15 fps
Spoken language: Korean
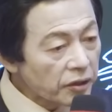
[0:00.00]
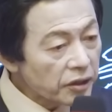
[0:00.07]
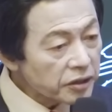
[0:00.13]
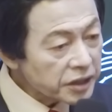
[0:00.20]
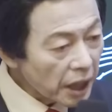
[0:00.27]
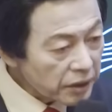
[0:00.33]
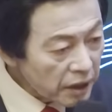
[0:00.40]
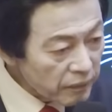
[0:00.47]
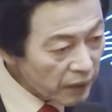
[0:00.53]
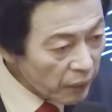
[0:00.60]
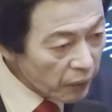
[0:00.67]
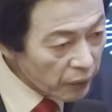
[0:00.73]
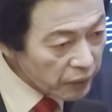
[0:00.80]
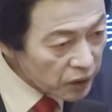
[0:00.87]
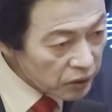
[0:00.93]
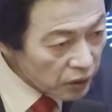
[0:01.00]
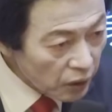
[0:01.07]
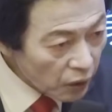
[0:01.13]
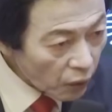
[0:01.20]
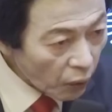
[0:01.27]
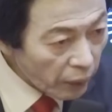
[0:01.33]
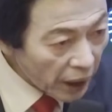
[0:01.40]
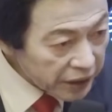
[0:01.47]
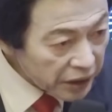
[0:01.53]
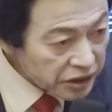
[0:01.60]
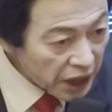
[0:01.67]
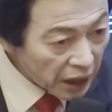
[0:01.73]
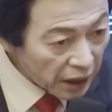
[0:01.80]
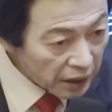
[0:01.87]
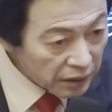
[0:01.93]
여자들만 보면 고맙게
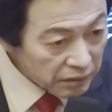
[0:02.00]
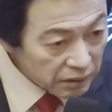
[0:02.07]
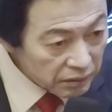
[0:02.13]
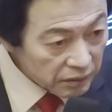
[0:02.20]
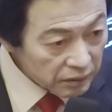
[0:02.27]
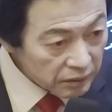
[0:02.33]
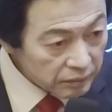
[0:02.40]
생각이 드는